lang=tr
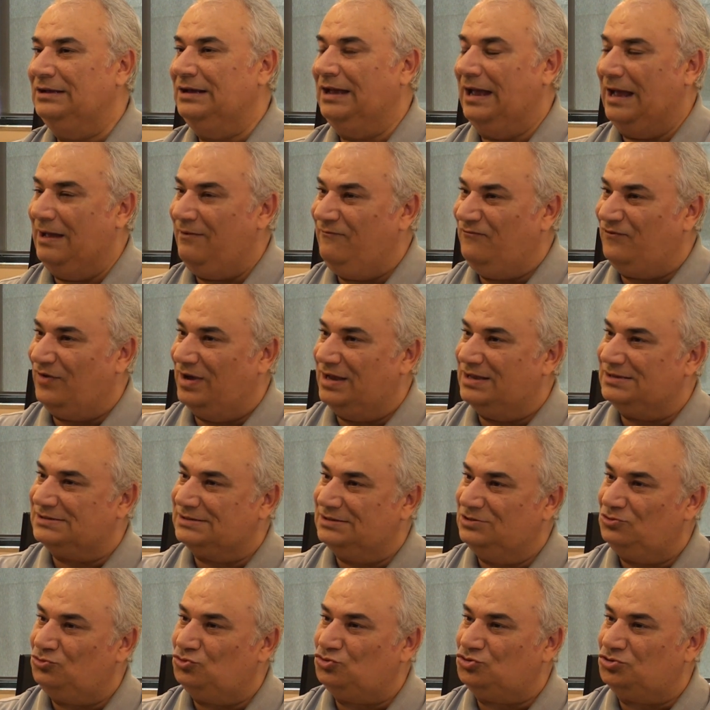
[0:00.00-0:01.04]
hem
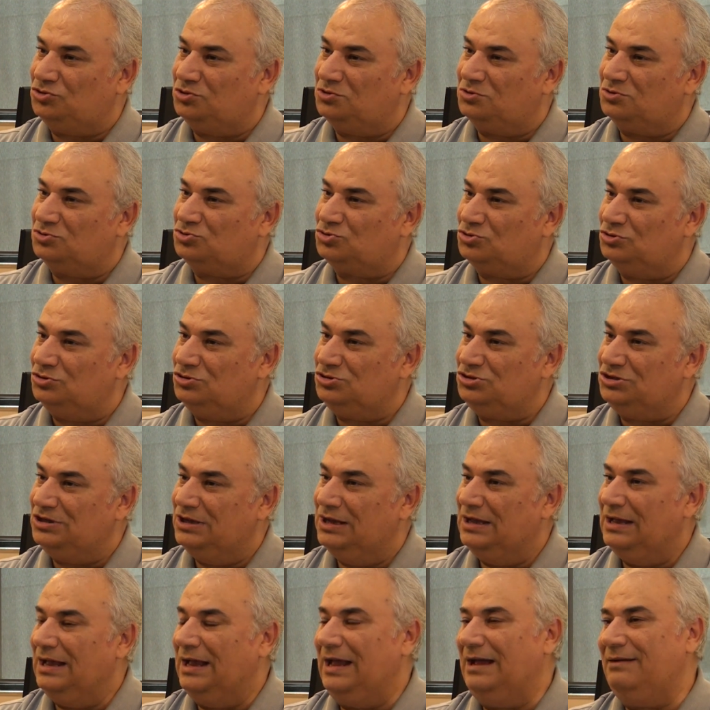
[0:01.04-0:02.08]
faizini düşürüyorsunuz
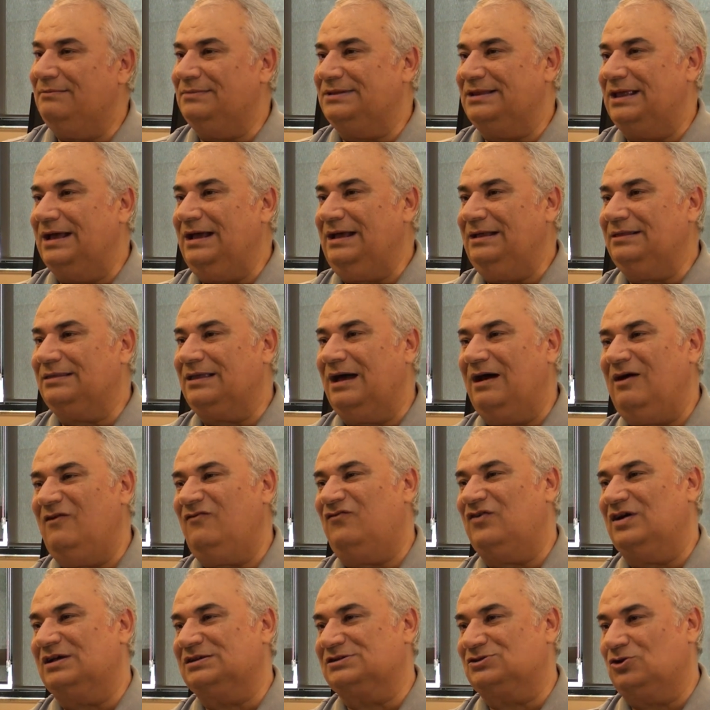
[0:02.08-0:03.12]
hem de daha
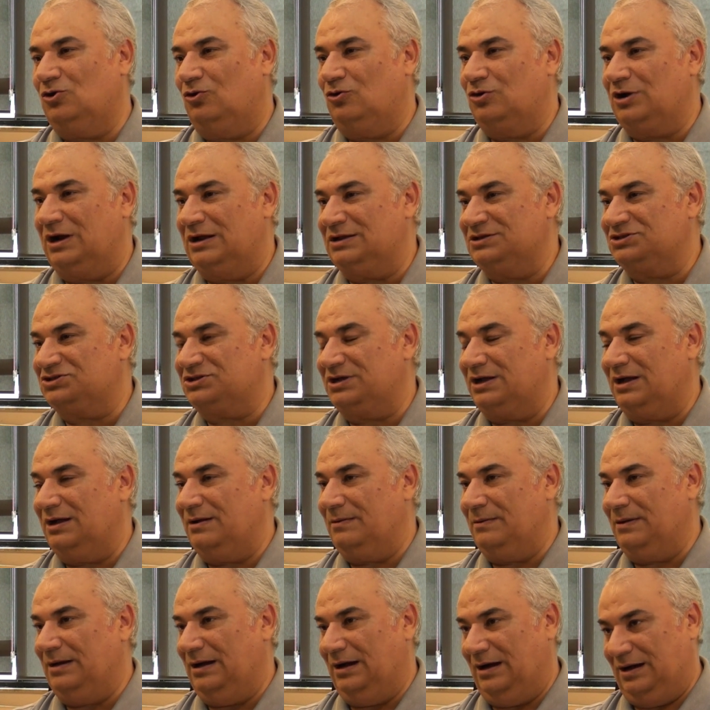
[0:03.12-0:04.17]
fazla orançı
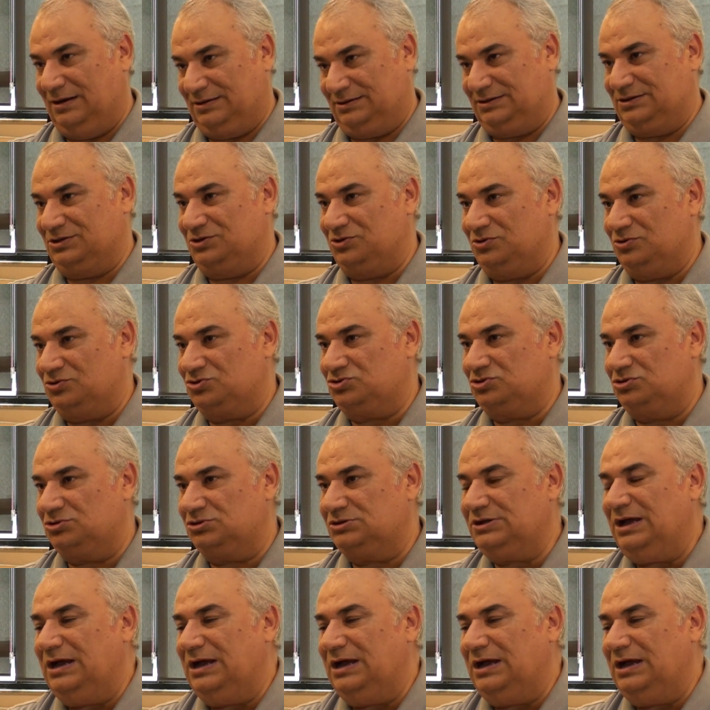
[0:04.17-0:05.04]
arttırıyorsunuz.